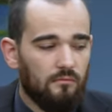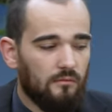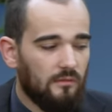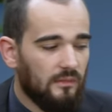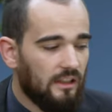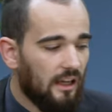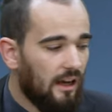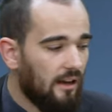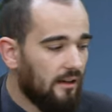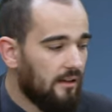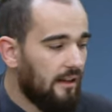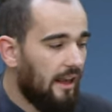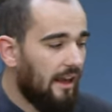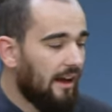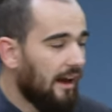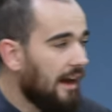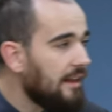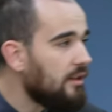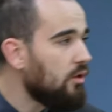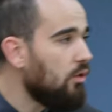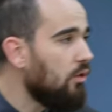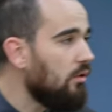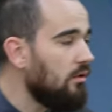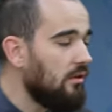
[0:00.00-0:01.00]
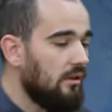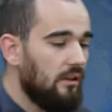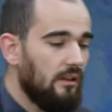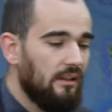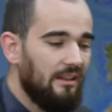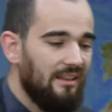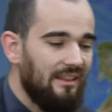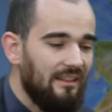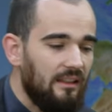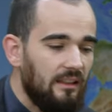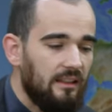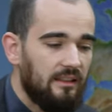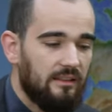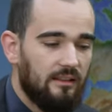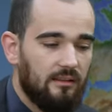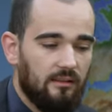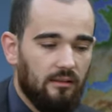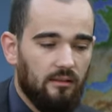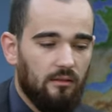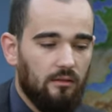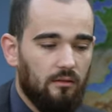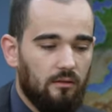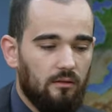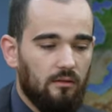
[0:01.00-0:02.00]
Denn Errettung
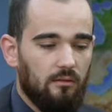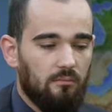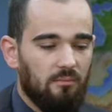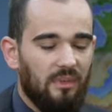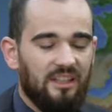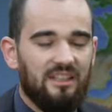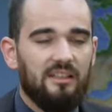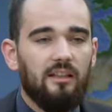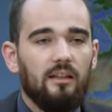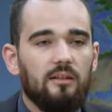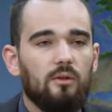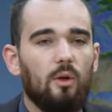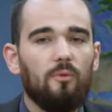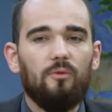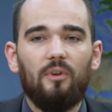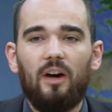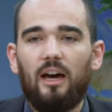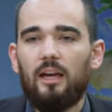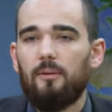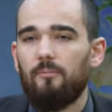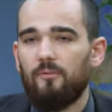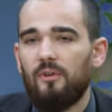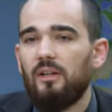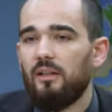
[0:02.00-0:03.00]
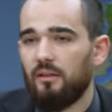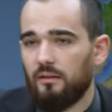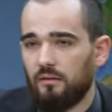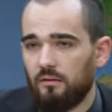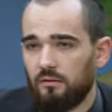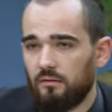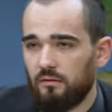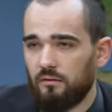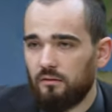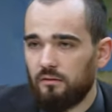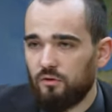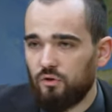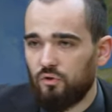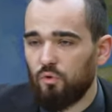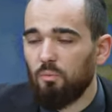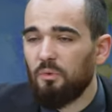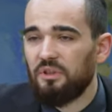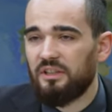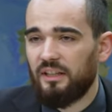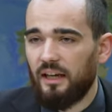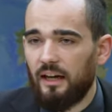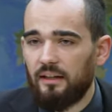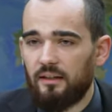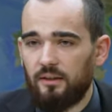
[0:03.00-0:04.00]
ist basierend auf freiem Willen. Du
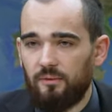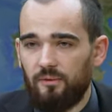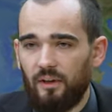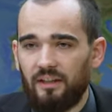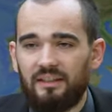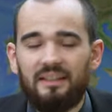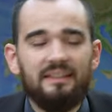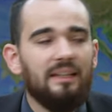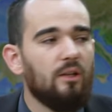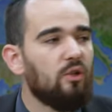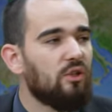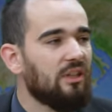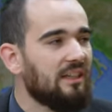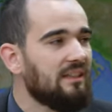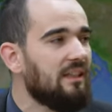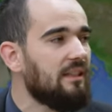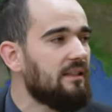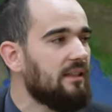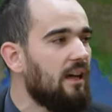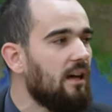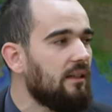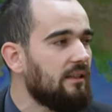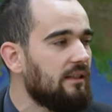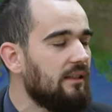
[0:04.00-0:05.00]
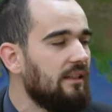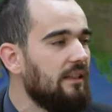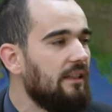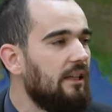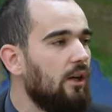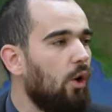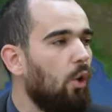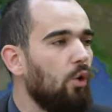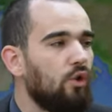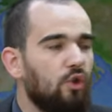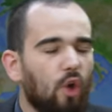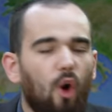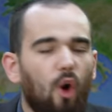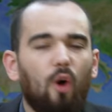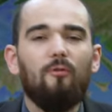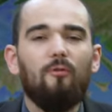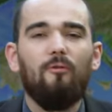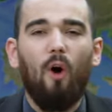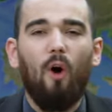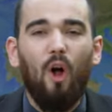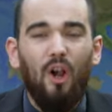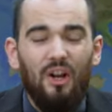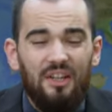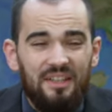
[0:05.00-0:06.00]
musst gerettet werden. Denn Jesus hat gesagt, und
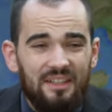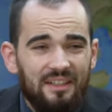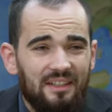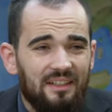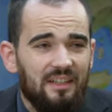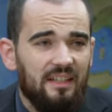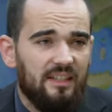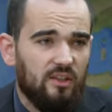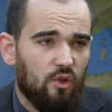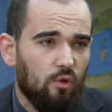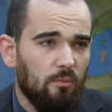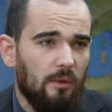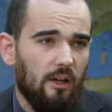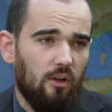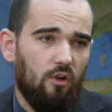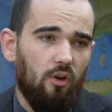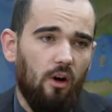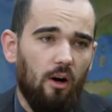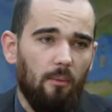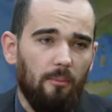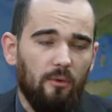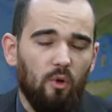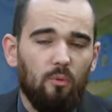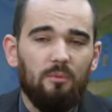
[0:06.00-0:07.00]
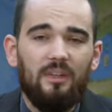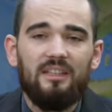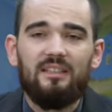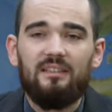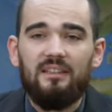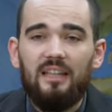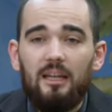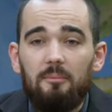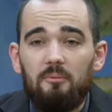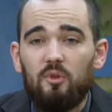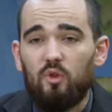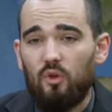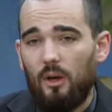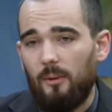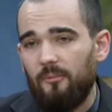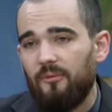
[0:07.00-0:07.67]
doch wollt ihr nicht zu mir kommen, um das Leben zu